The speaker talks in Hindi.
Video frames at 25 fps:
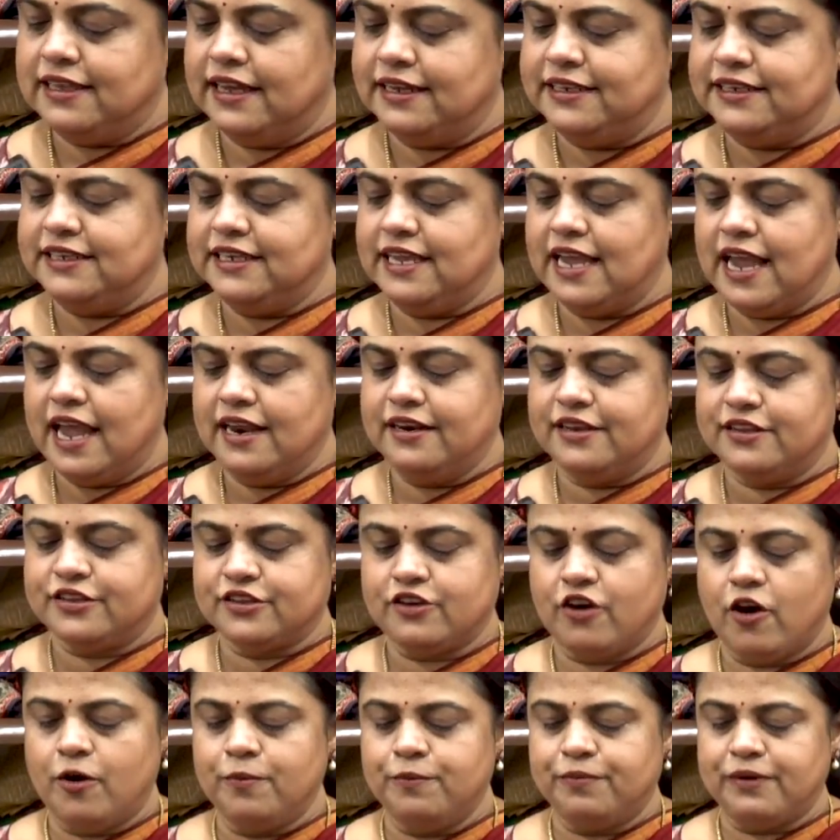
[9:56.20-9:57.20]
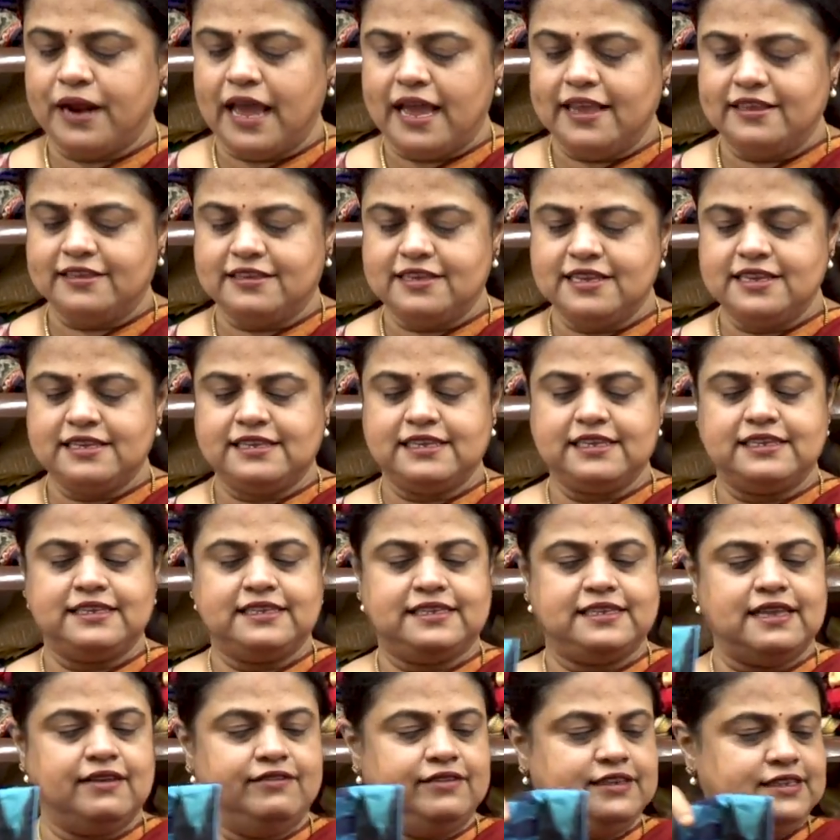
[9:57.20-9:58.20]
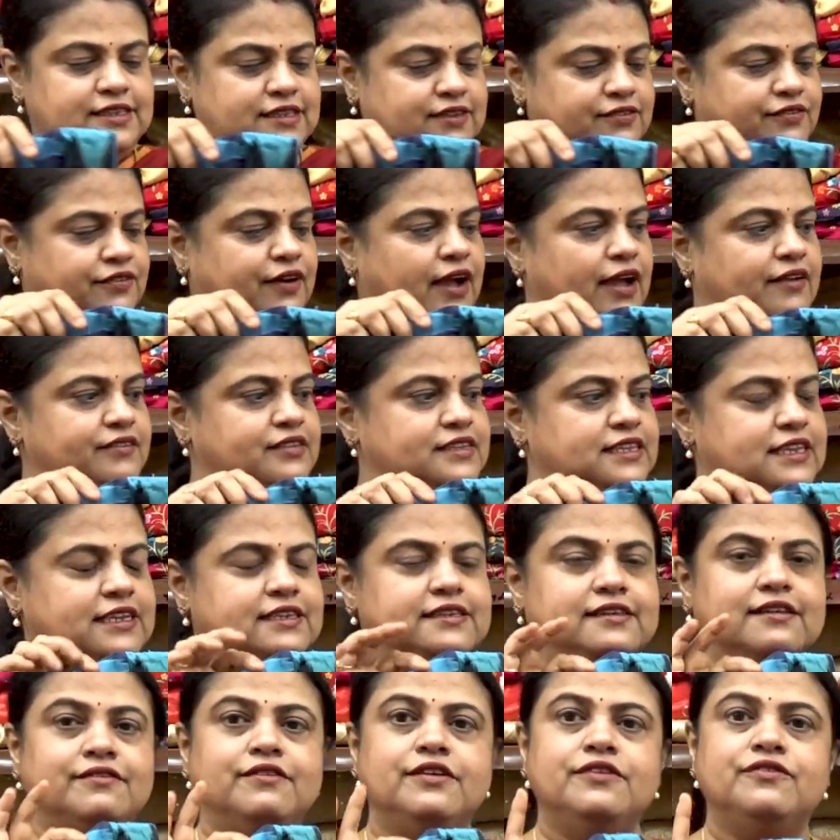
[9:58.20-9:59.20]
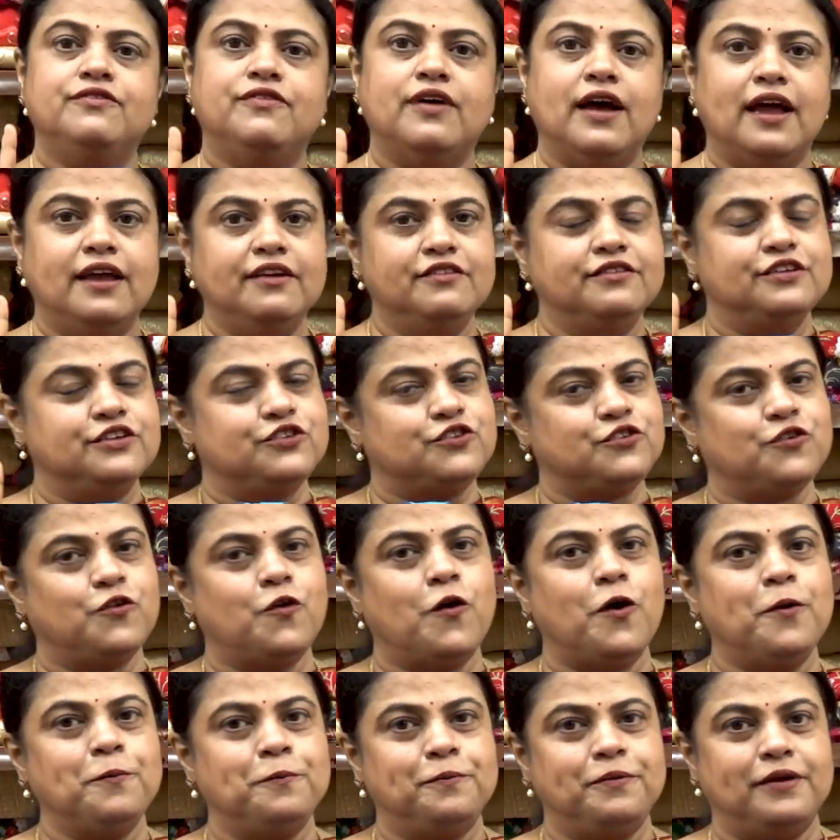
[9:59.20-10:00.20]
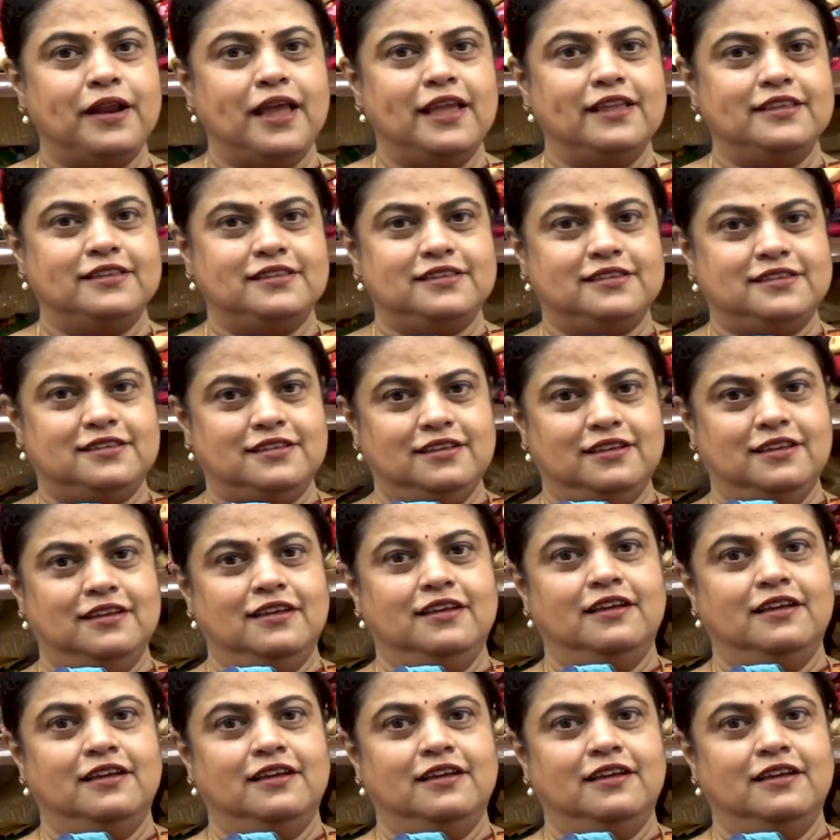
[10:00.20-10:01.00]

थर्टी एट डिस्काउंट फाइव इज सेवन फाइव डिस्काउंट प्राइज